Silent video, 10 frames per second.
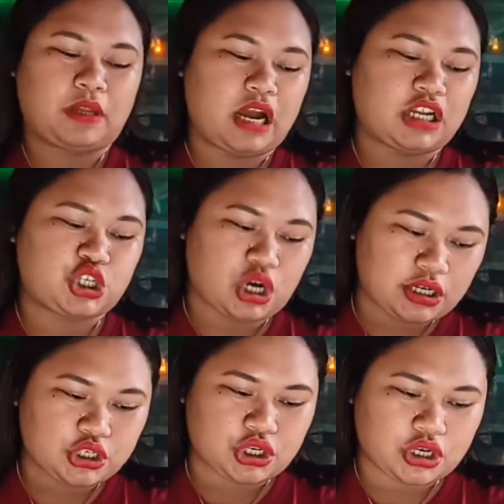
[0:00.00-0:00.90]
nga
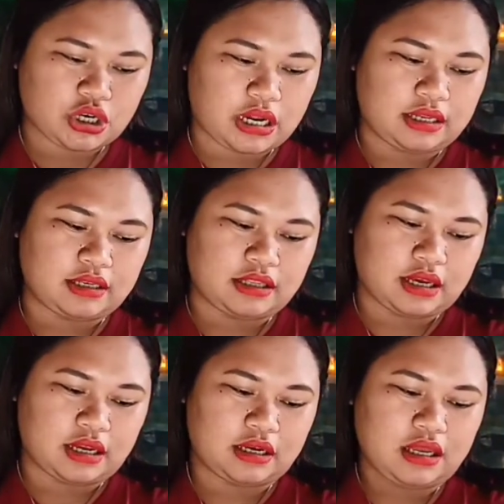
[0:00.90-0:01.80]
charger and
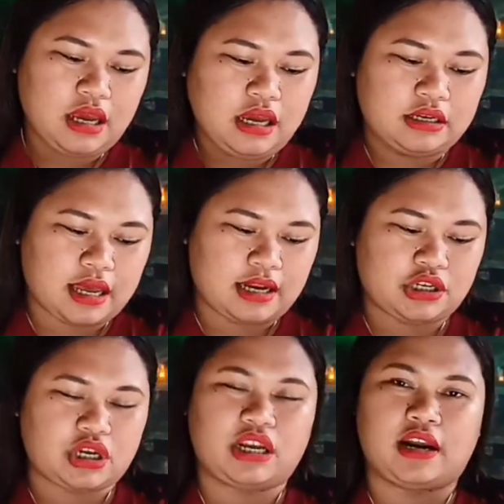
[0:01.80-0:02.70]
then nana
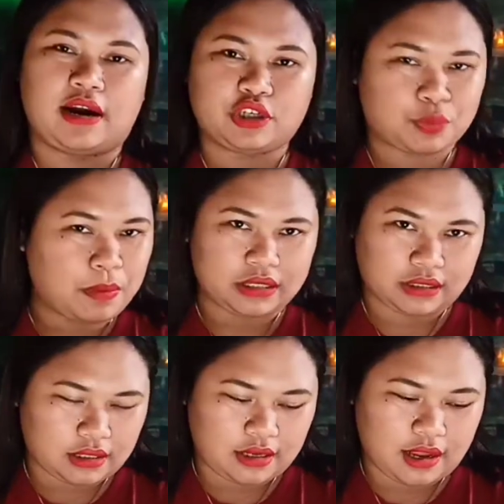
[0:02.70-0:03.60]
siya large
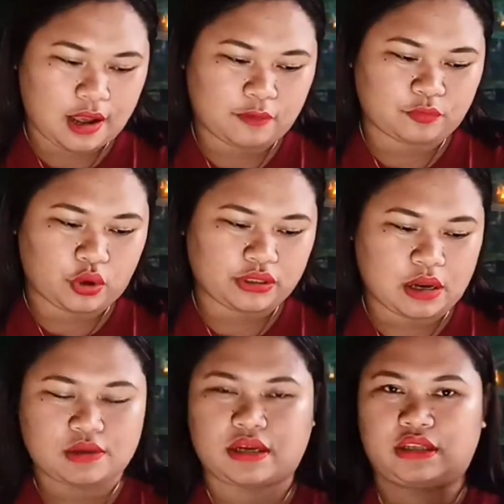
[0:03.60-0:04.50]
battery nga
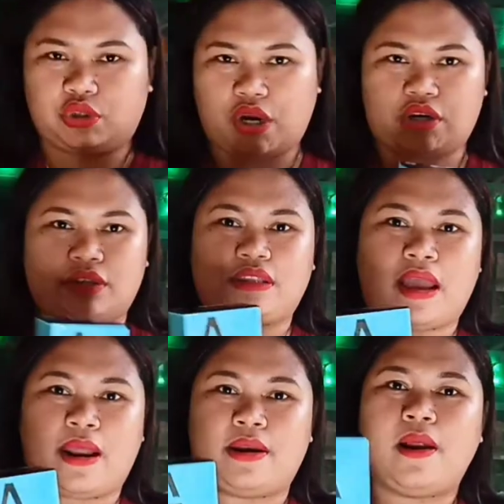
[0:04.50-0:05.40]

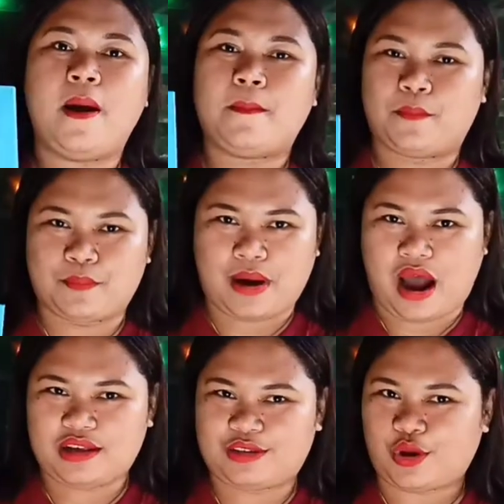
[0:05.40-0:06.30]
4,310 mah.
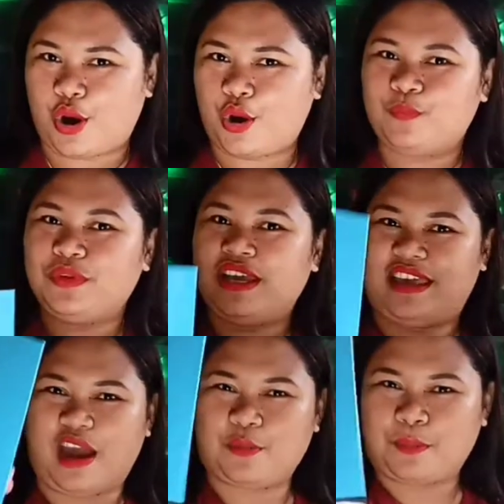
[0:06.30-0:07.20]
So,
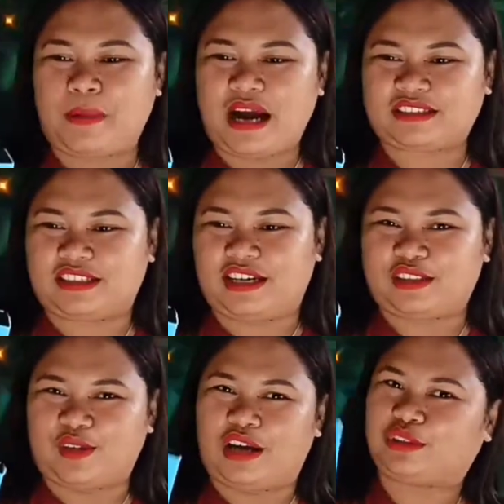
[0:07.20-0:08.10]
yan box na
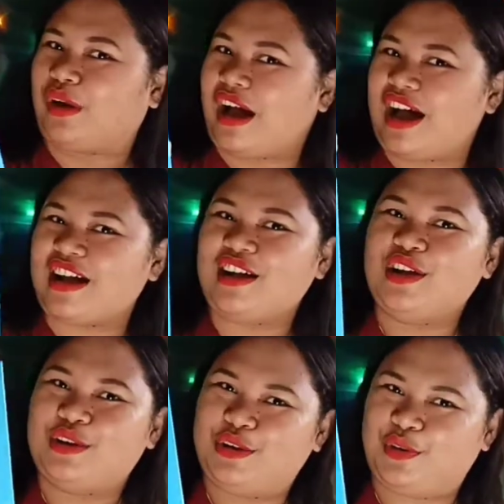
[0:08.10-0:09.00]
nato ato ang
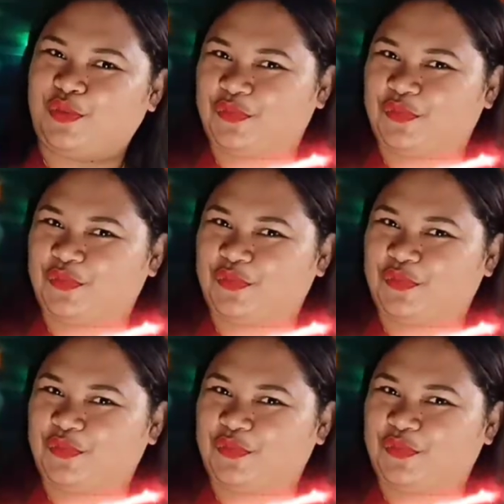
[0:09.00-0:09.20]
new